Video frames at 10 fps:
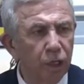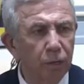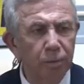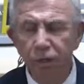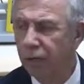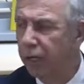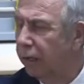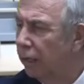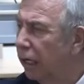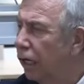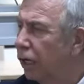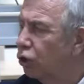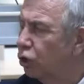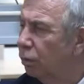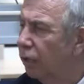değil. Bizler
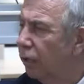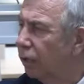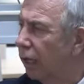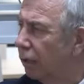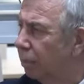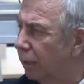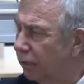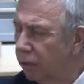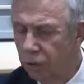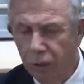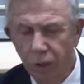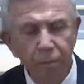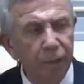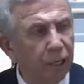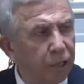Cumhuriyet Halk
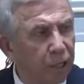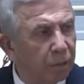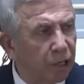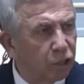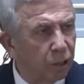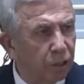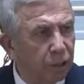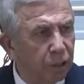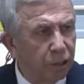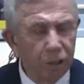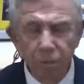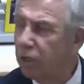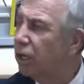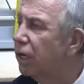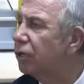Partisi'nin belediye başkanlarıyız.
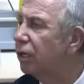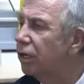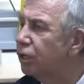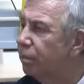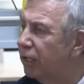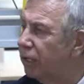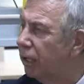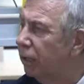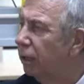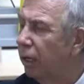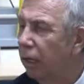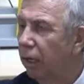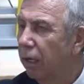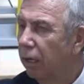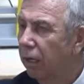Biz ancak hizmete
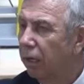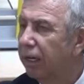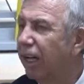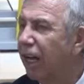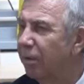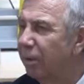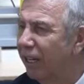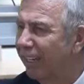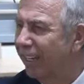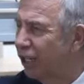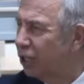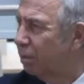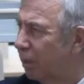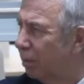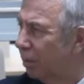e, rekabet ederiz
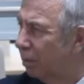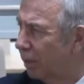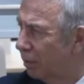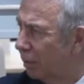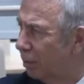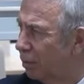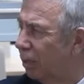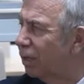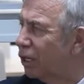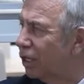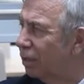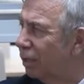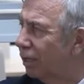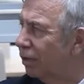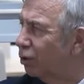bir, birbirimizde. Başka
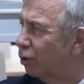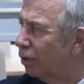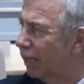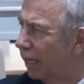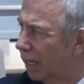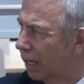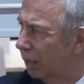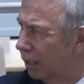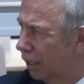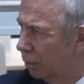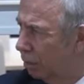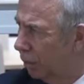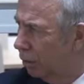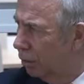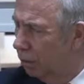bir konuda rekabet etme e,